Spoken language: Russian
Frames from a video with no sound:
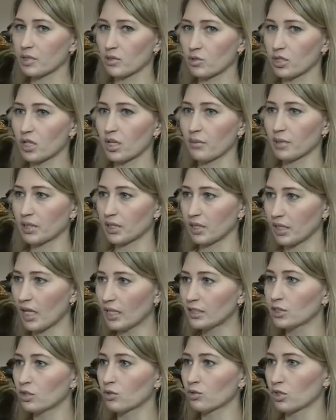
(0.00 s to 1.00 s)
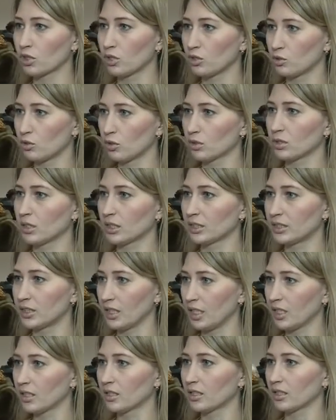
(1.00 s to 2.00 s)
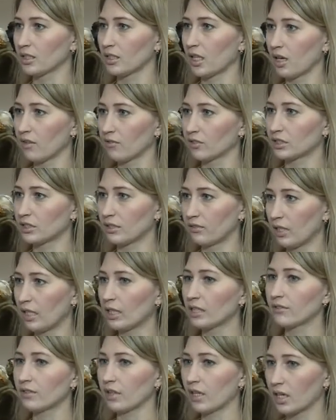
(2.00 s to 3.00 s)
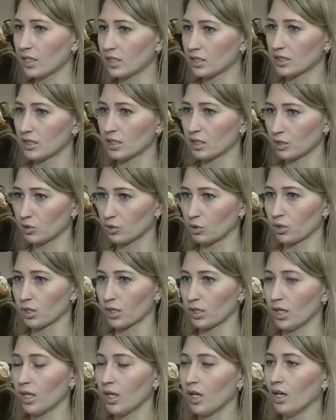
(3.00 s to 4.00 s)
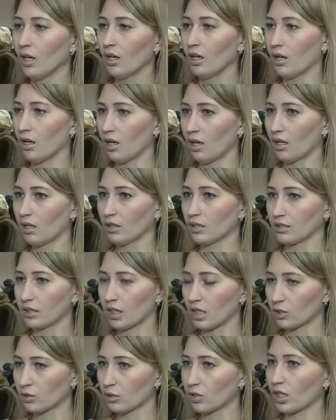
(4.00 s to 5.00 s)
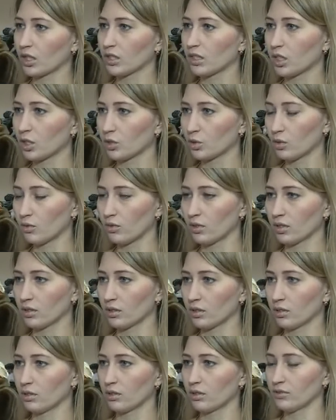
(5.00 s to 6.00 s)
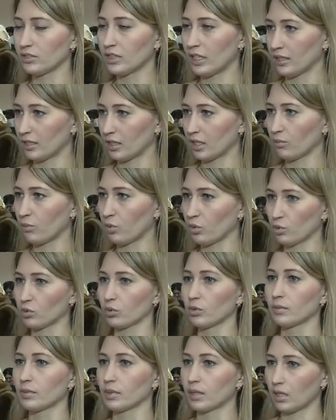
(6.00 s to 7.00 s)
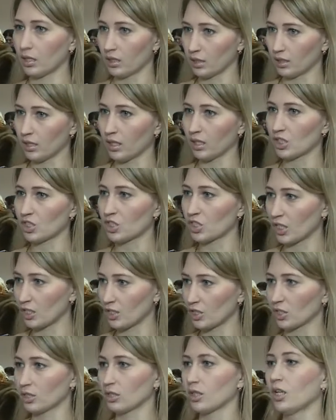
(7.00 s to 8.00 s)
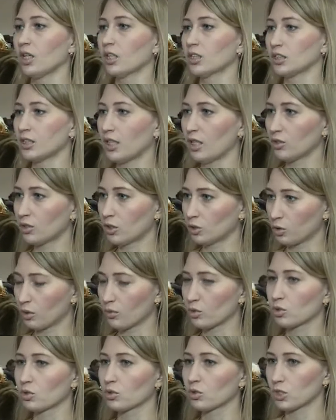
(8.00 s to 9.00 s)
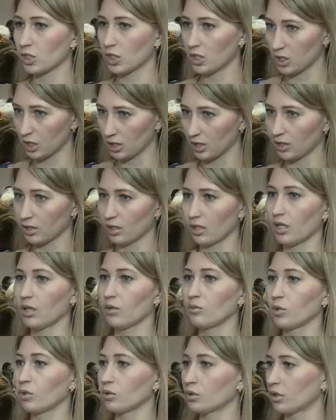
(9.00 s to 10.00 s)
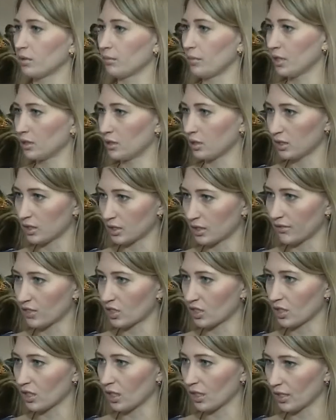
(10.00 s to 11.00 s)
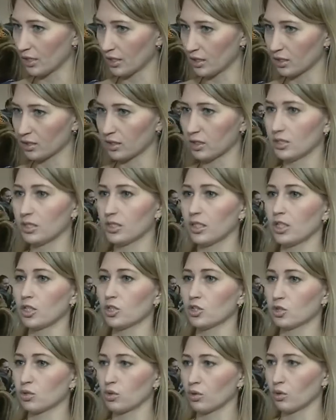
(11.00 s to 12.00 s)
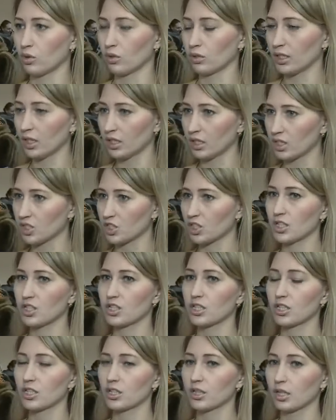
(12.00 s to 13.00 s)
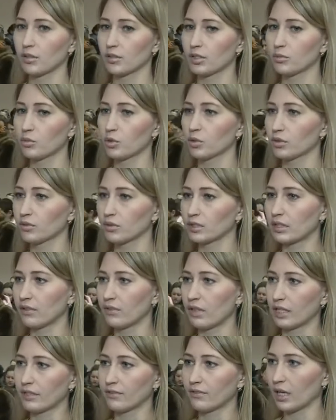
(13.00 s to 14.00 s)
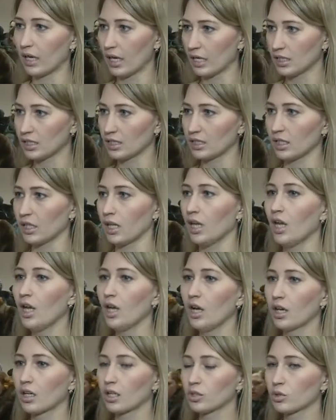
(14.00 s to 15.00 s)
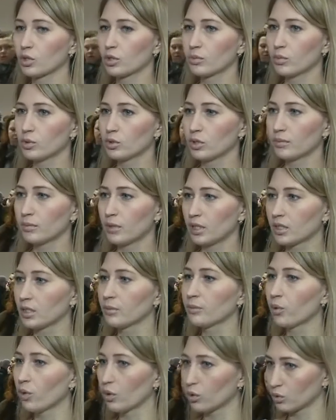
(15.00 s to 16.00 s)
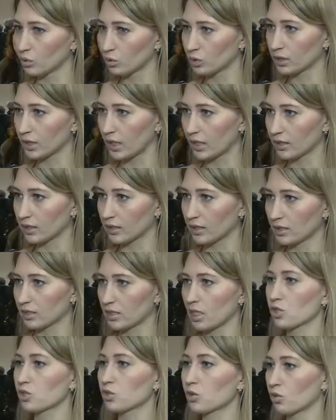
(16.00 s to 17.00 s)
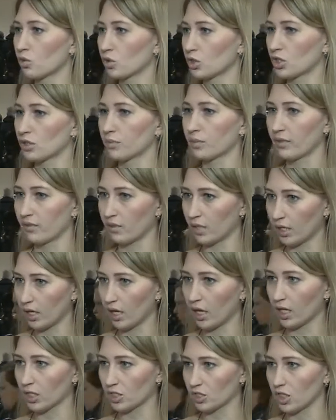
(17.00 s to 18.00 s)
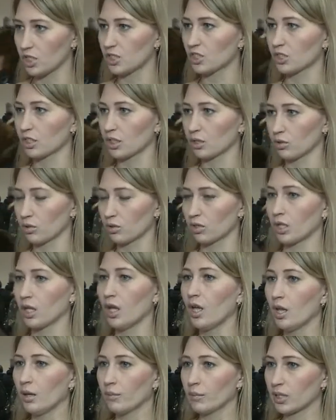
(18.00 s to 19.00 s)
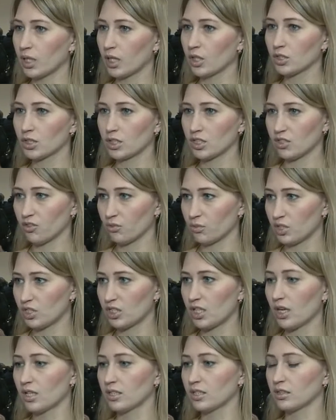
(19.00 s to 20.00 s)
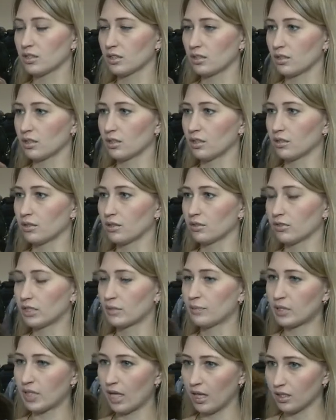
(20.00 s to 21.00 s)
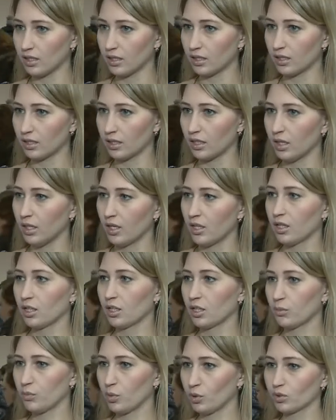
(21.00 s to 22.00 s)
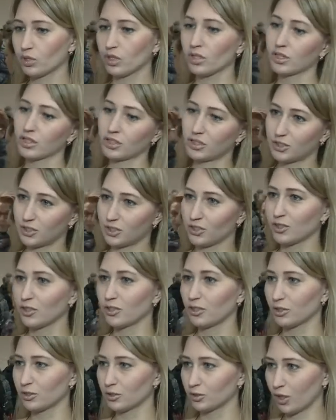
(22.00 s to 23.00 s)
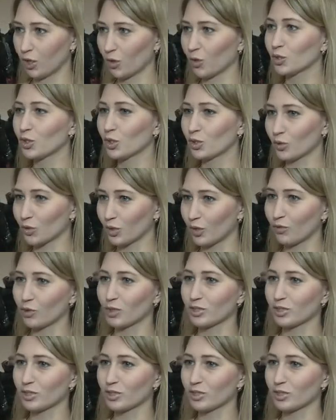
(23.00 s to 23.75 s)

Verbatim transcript: Работодатель уже идет нацеленный, да, выставляет вакансии, которые, а, на которых они готовы э, взять на работу именно да, женщин. Знают о том, что женщины да, могут иметь несовершеннолетних детей, что данные женщины они могут выставлять вакансии, которые будут иметь неполную занятость, да, что очень привлекает женщин, которые пытаются совмещать э, воспитание ребенка с э, какой-то трудовой